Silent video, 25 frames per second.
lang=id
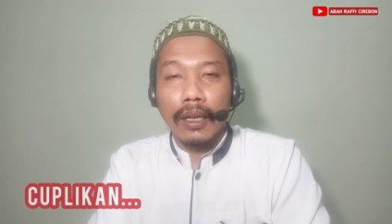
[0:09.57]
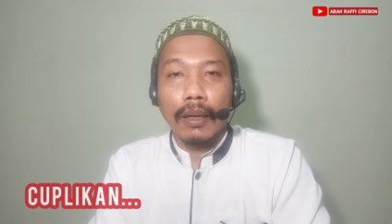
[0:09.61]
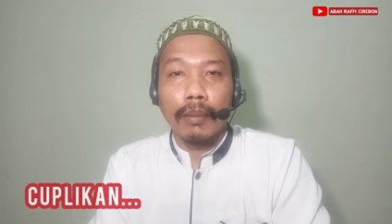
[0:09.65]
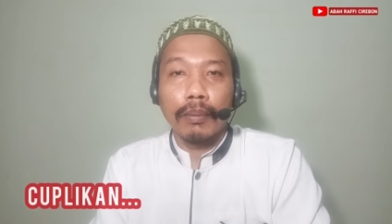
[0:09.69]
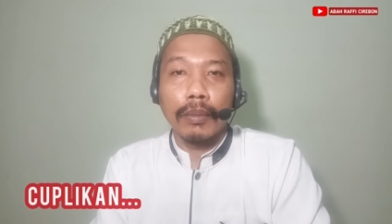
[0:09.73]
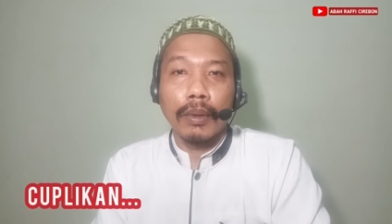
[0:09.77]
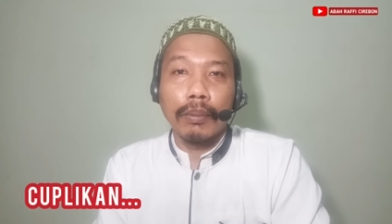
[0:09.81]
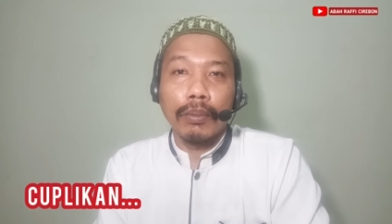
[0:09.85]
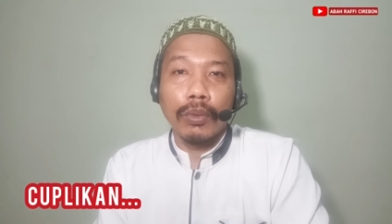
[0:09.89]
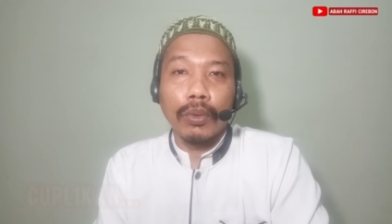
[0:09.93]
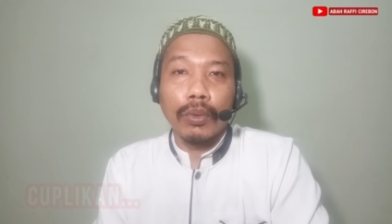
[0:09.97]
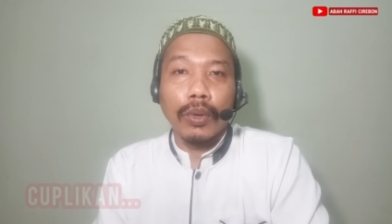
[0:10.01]

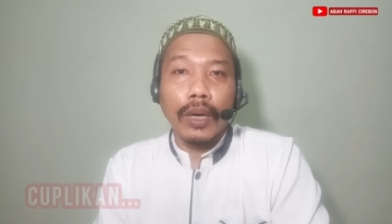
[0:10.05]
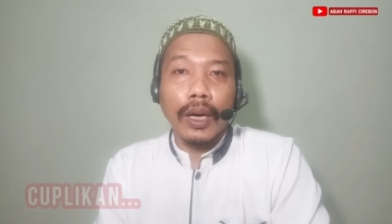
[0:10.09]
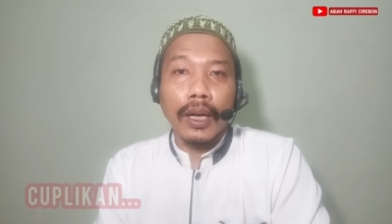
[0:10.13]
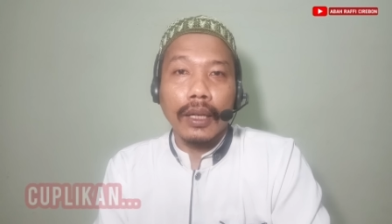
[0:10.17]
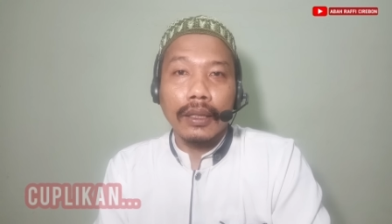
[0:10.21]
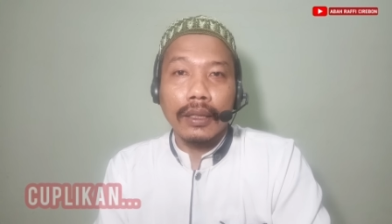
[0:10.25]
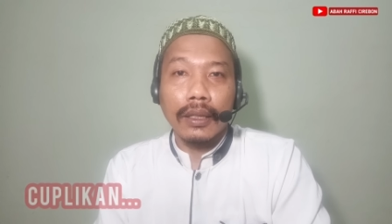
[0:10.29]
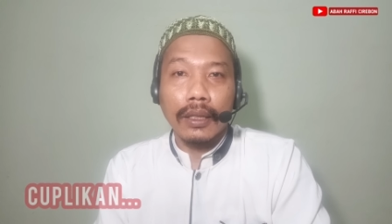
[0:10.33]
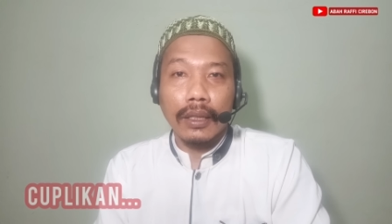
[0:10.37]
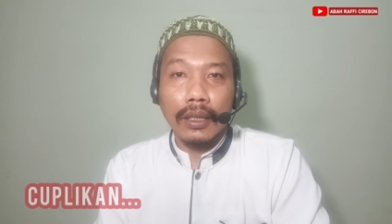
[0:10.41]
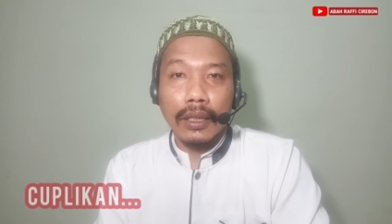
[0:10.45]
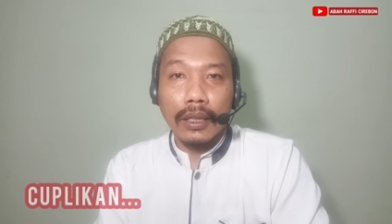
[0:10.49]

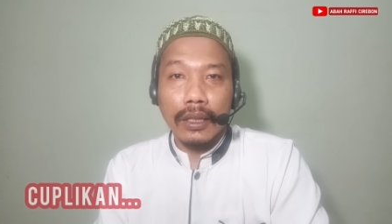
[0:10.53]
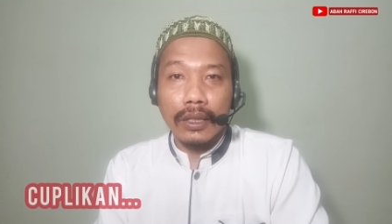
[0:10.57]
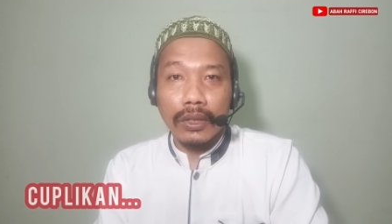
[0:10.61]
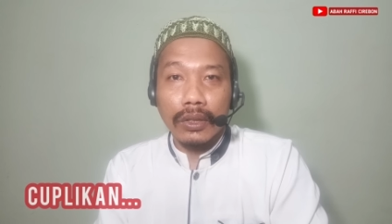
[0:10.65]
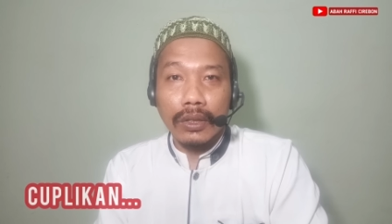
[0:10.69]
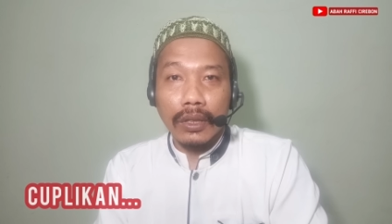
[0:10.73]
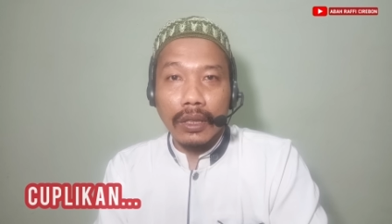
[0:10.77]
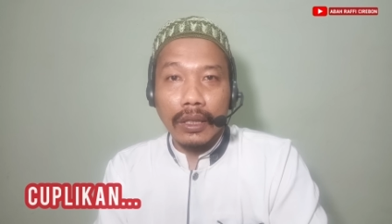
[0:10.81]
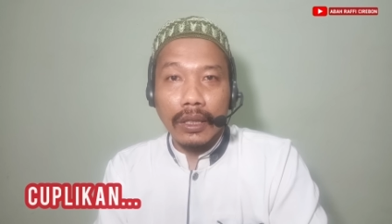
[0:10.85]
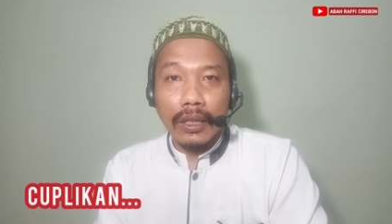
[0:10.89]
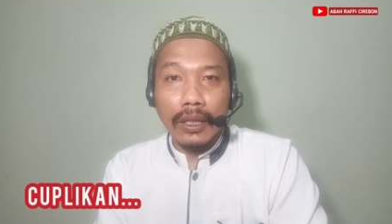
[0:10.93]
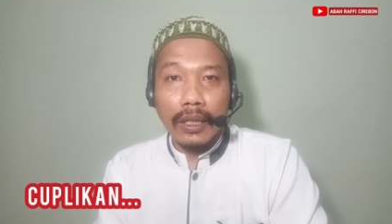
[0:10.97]
membuat
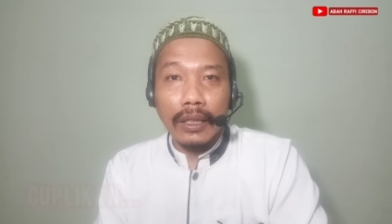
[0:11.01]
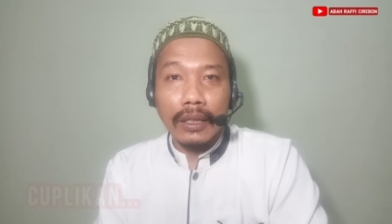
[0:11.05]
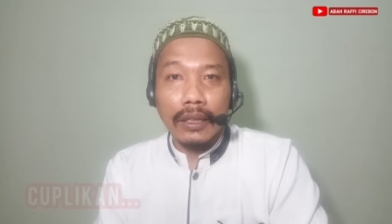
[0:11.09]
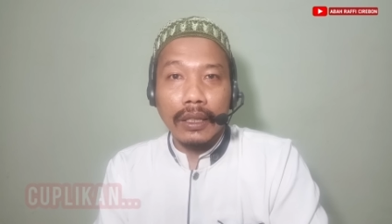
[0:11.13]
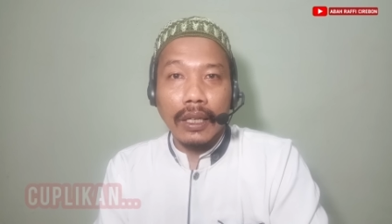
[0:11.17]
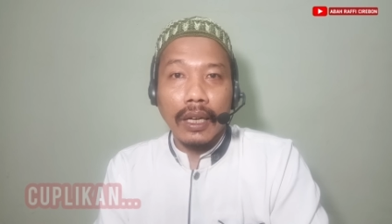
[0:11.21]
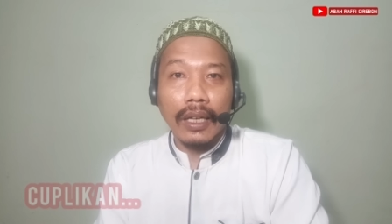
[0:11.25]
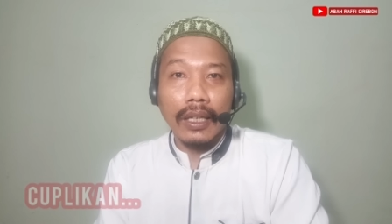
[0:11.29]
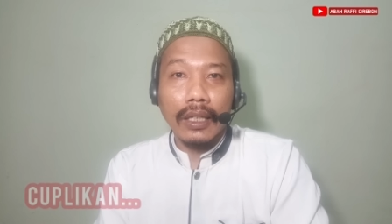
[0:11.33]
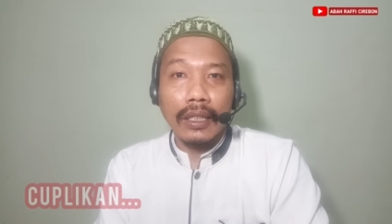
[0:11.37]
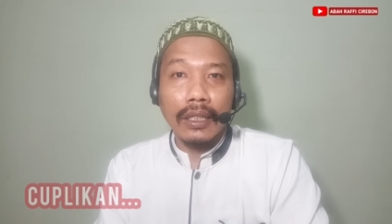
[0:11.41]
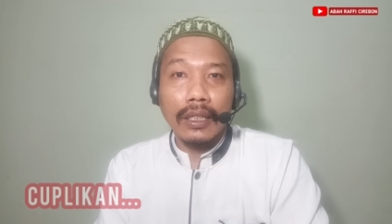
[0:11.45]
istri
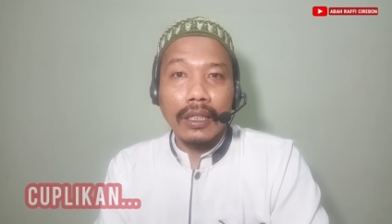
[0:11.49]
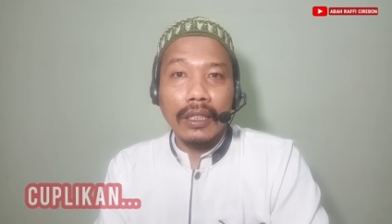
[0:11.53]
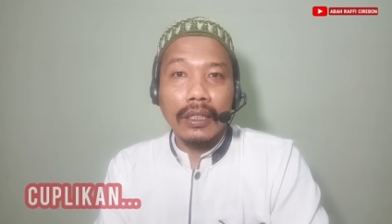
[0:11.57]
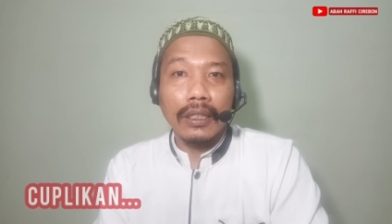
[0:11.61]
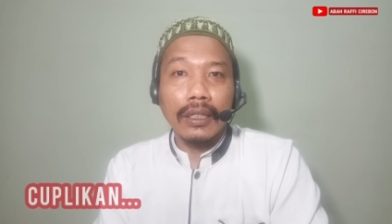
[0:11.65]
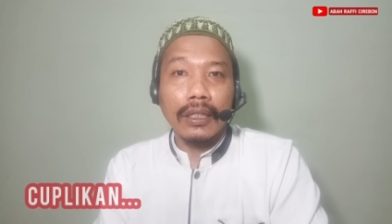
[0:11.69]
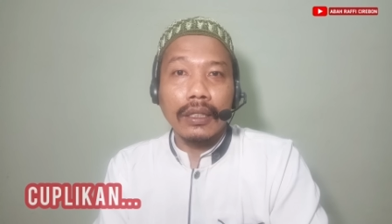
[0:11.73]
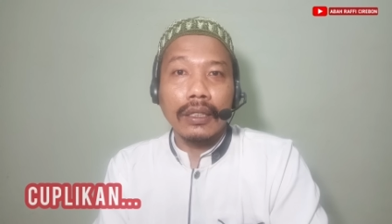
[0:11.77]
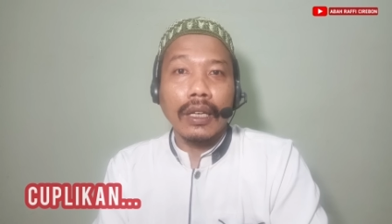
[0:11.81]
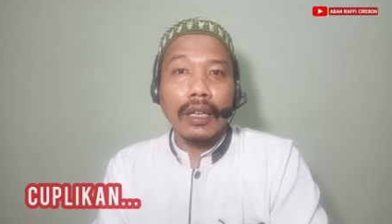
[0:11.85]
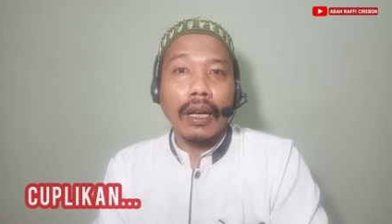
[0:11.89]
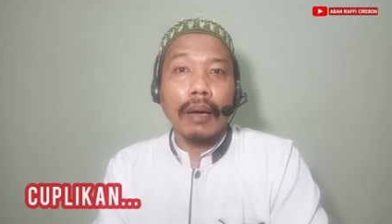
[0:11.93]
kita ini
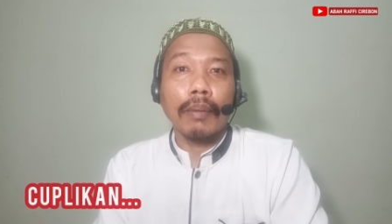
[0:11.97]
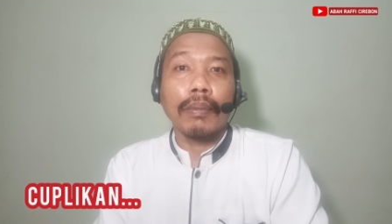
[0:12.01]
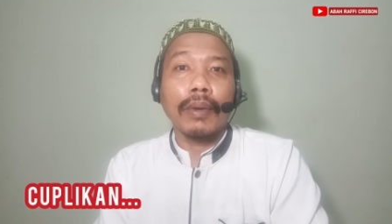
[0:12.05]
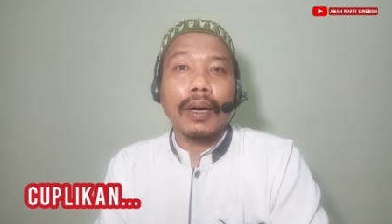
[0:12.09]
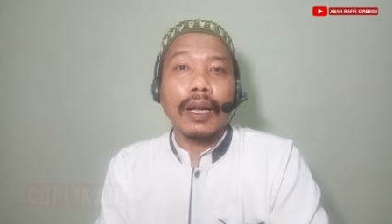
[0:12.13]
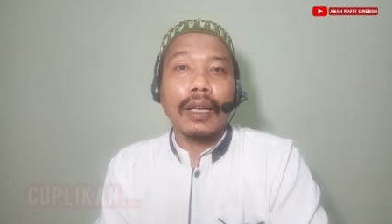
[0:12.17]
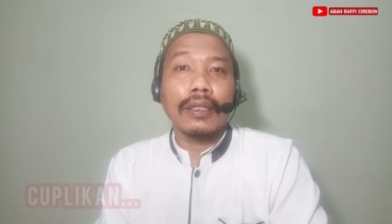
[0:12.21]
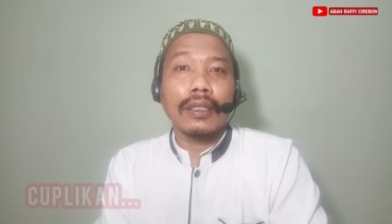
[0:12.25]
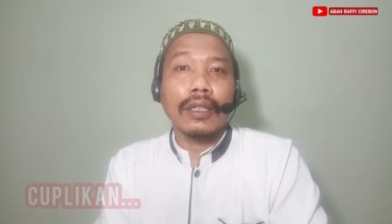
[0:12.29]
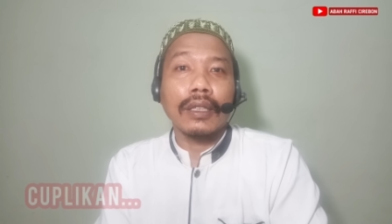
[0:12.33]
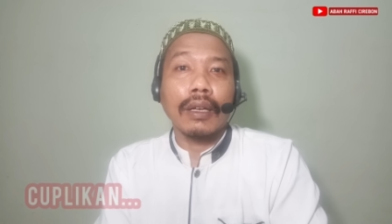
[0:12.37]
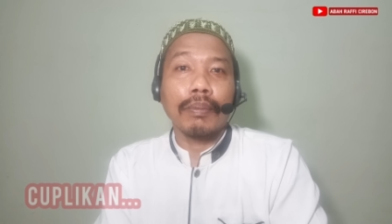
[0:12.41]
tidak
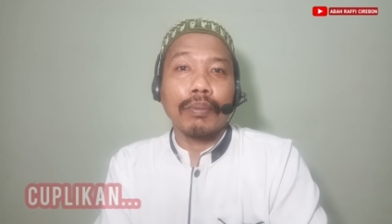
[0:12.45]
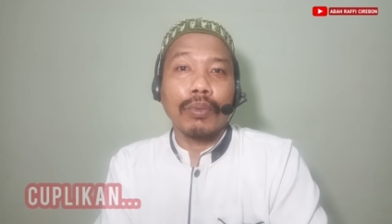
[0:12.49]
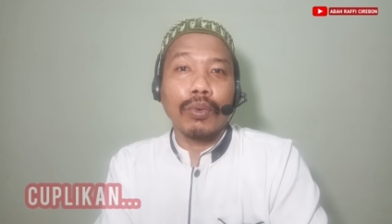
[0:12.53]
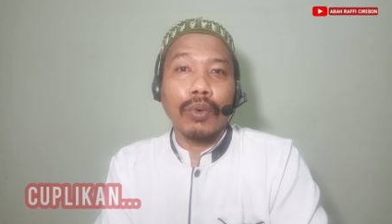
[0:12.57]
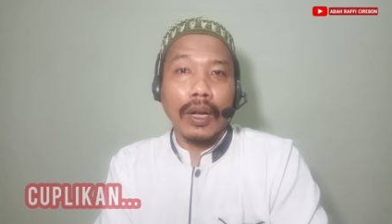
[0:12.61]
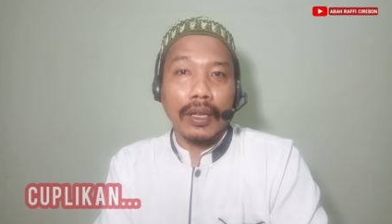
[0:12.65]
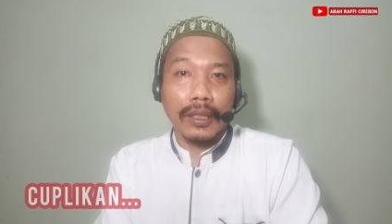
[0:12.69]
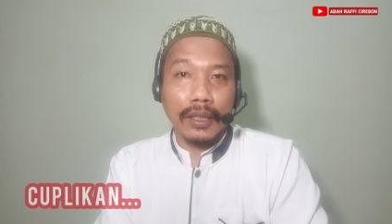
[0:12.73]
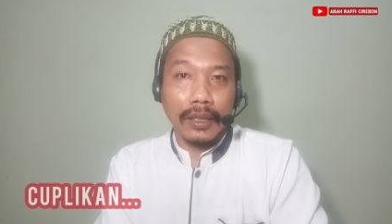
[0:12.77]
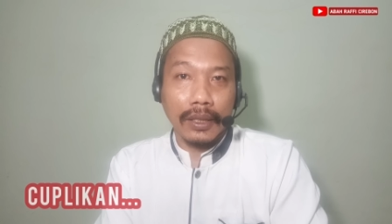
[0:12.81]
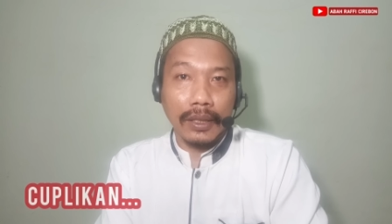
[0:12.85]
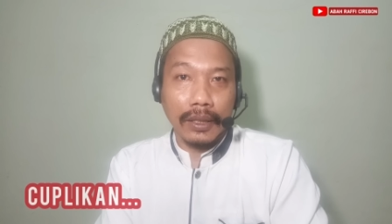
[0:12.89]
merasa
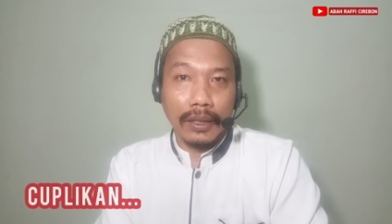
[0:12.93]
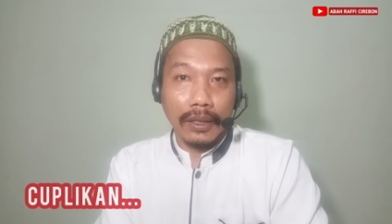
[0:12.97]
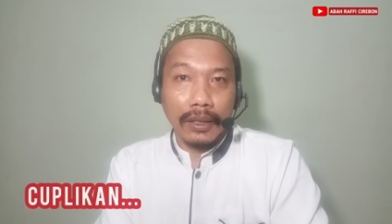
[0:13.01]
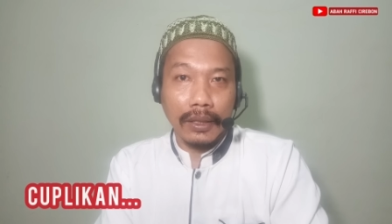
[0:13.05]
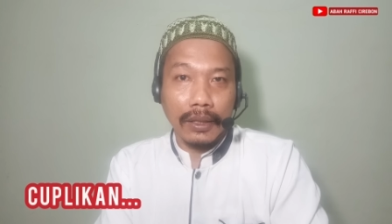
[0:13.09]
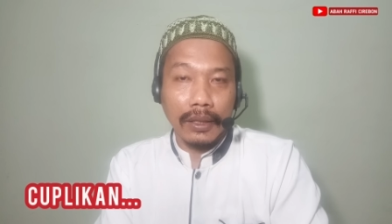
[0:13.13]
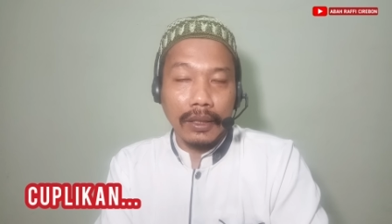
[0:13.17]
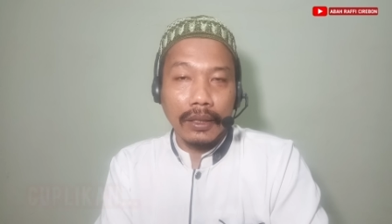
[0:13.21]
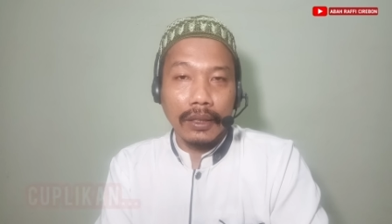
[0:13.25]
puas